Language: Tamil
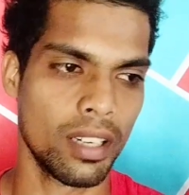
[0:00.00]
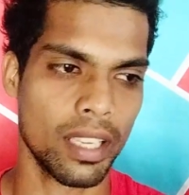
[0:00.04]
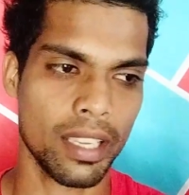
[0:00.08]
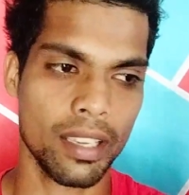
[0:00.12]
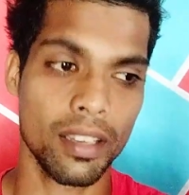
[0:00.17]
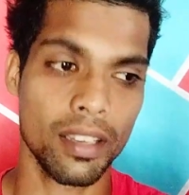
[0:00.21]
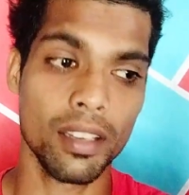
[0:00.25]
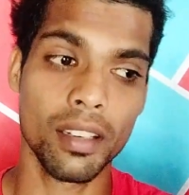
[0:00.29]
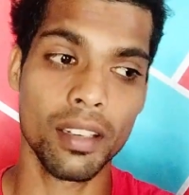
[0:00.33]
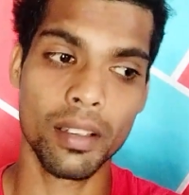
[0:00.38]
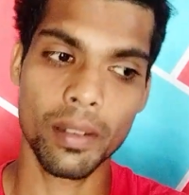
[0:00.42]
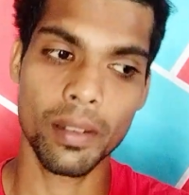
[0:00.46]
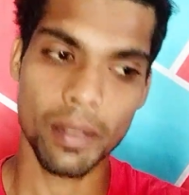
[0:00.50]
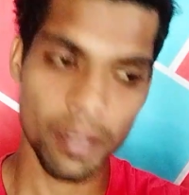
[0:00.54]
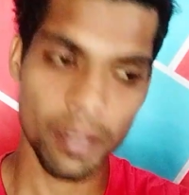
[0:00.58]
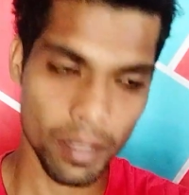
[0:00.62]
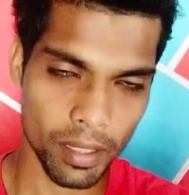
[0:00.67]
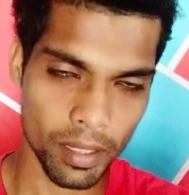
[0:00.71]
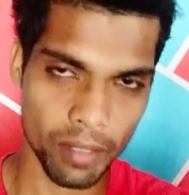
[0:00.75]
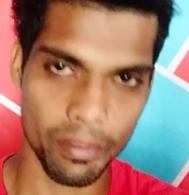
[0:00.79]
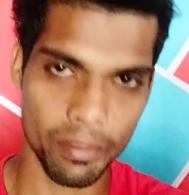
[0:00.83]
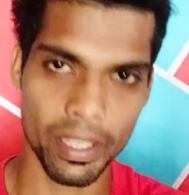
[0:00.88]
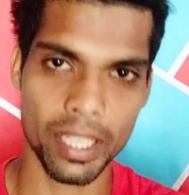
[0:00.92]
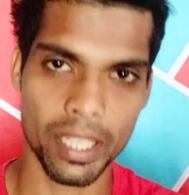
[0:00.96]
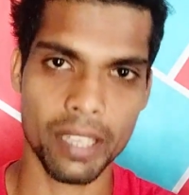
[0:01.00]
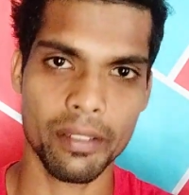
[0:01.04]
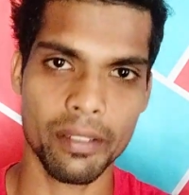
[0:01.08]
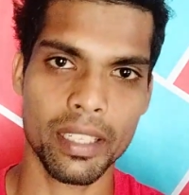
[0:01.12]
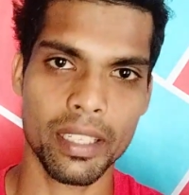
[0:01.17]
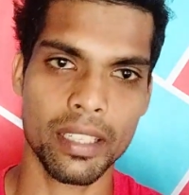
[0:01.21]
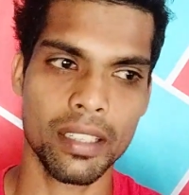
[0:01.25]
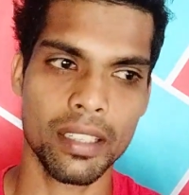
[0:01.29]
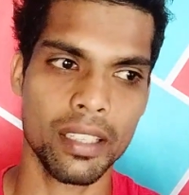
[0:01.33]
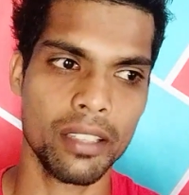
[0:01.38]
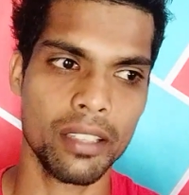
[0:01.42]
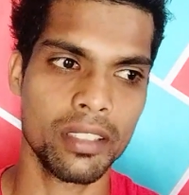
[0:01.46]
நீங்கள் வேறு
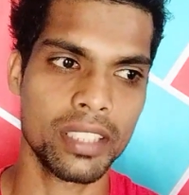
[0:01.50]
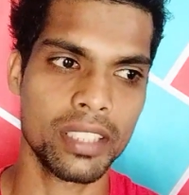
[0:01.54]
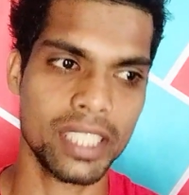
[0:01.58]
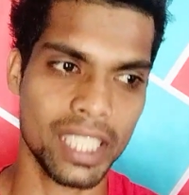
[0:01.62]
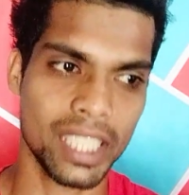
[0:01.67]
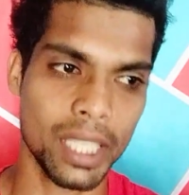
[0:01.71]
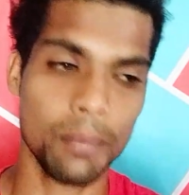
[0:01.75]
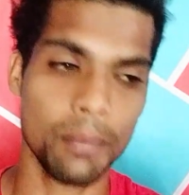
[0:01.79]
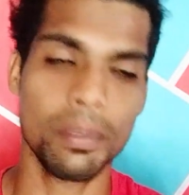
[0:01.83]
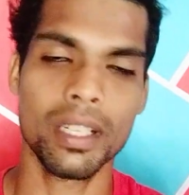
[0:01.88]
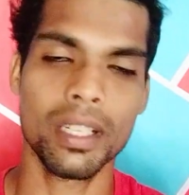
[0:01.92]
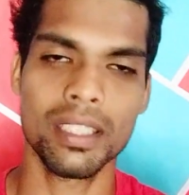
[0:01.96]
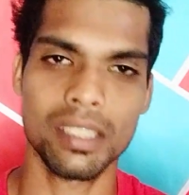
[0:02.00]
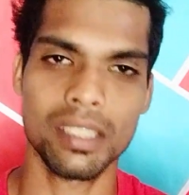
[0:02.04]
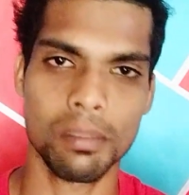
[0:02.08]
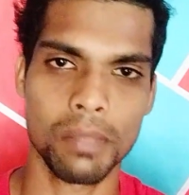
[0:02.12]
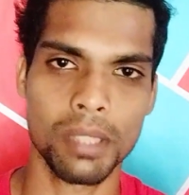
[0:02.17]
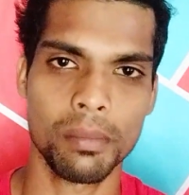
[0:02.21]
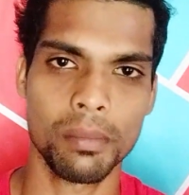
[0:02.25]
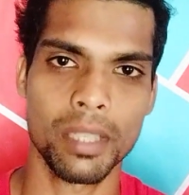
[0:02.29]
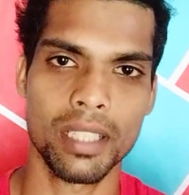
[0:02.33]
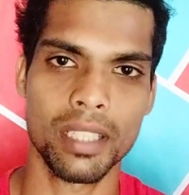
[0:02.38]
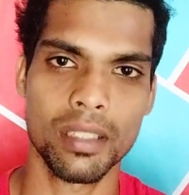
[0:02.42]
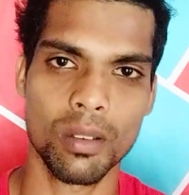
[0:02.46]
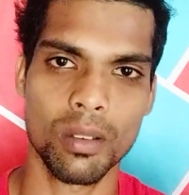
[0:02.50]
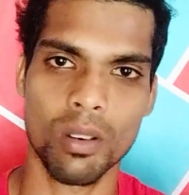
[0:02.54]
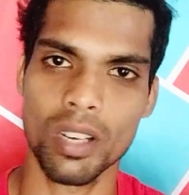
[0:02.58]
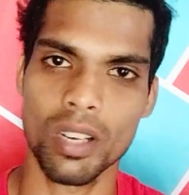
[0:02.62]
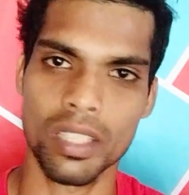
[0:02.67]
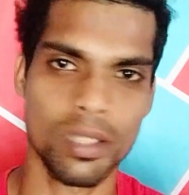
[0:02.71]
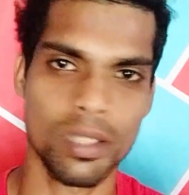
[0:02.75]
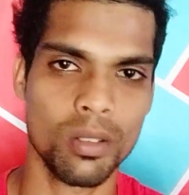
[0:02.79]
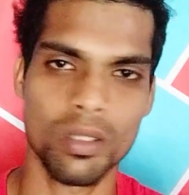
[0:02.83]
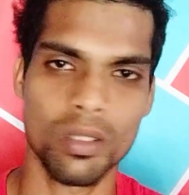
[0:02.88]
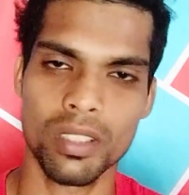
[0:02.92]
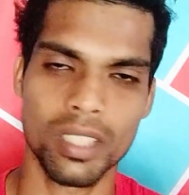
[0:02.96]
வேறு அதாவது சீப் பேனல் சம்மந்தமான
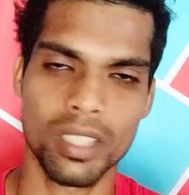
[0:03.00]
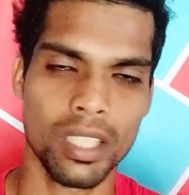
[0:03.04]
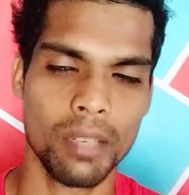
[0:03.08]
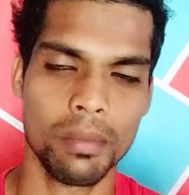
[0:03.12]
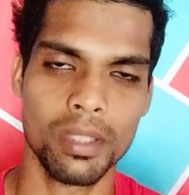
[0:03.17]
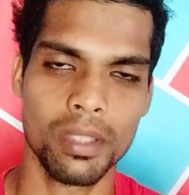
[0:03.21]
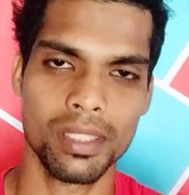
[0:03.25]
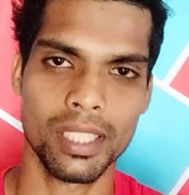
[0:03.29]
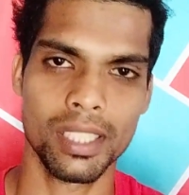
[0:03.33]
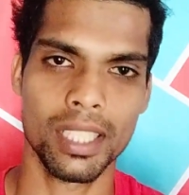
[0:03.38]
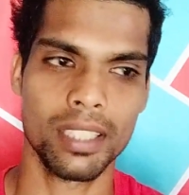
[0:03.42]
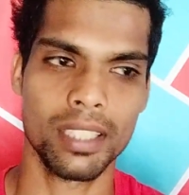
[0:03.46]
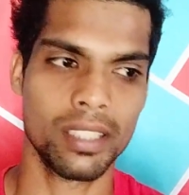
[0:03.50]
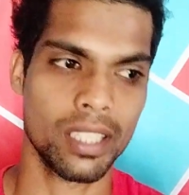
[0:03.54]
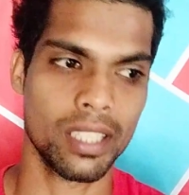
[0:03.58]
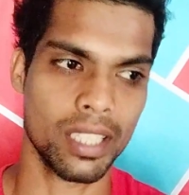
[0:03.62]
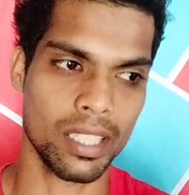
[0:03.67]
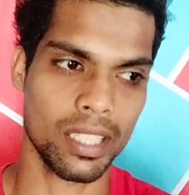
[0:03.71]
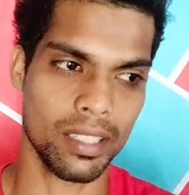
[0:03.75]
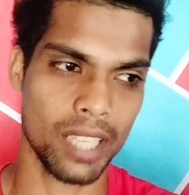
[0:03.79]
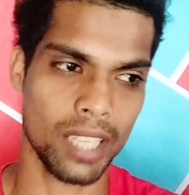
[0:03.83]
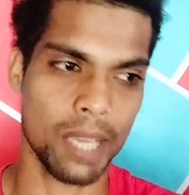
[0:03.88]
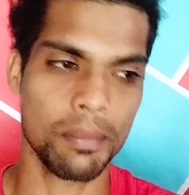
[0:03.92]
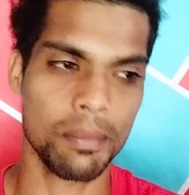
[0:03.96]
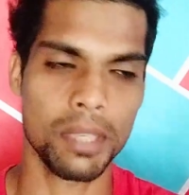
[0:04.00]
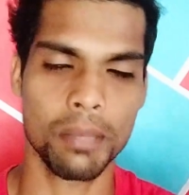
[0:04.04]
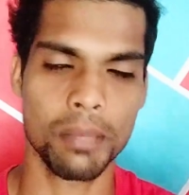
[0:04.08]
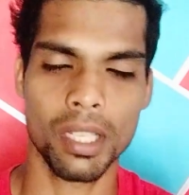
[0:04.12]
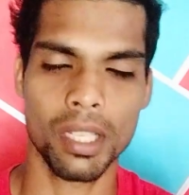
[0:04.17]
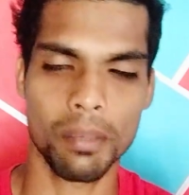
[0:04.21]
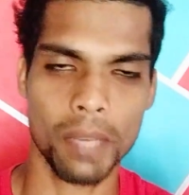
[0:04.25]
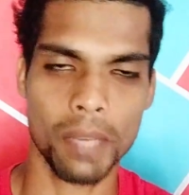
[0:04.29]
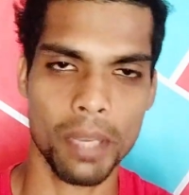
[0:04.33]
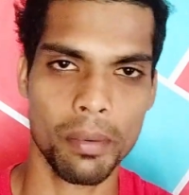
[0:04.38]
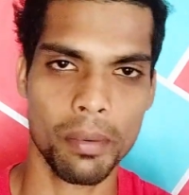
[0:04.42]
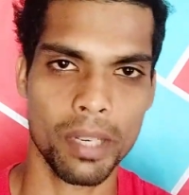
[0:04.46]
நாலேஜும் உங்களுக்கு தேவைப்படும் சரி நீங்கள் நேம்
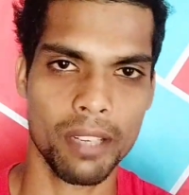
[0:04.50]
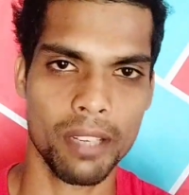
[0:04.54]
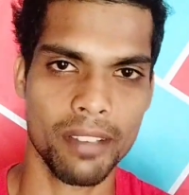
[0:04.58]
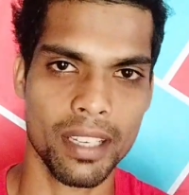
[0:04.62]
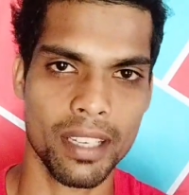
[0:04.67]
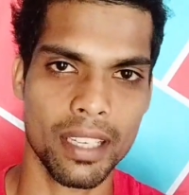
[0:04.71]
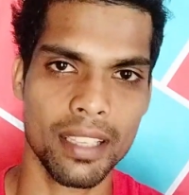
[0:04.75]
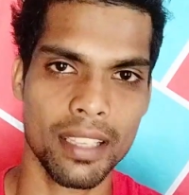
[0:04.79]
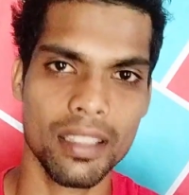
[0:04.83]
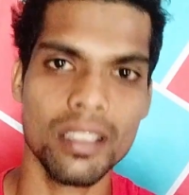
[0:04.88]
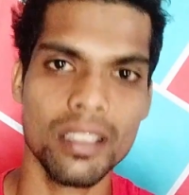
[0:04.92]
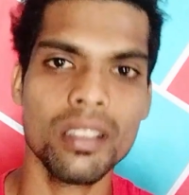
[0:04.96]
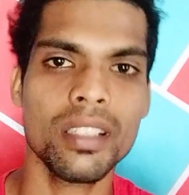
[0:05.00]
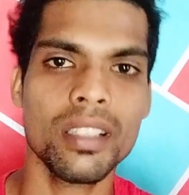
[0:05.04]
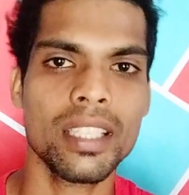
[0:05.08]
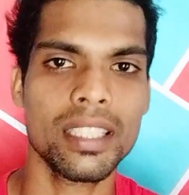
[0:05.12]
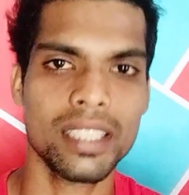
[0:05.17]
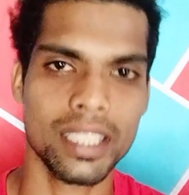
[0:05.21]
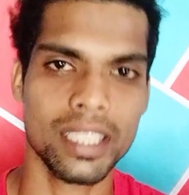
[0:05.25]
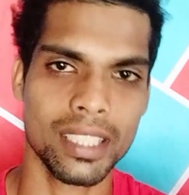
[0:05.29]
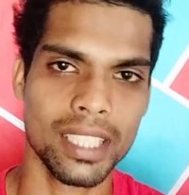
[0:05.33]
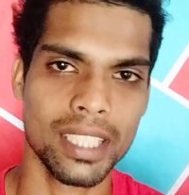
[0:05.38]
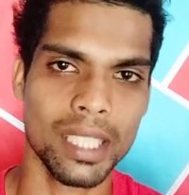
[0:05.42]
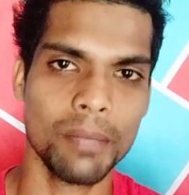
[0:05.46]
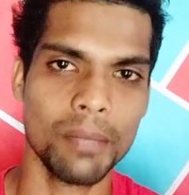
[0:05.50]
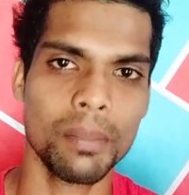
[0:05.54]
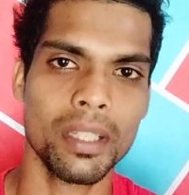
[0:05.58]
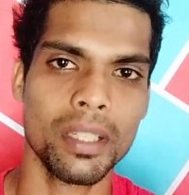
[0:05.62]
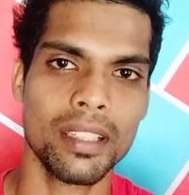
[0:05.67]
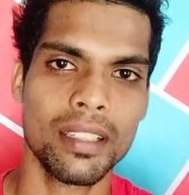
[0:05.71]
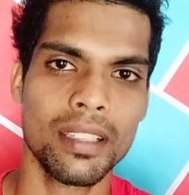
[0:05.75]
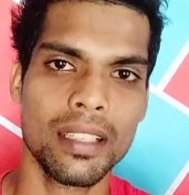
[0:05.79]
எப்படி பை பண்ணுவீங்களா இருந்தால் நீங்கள் சி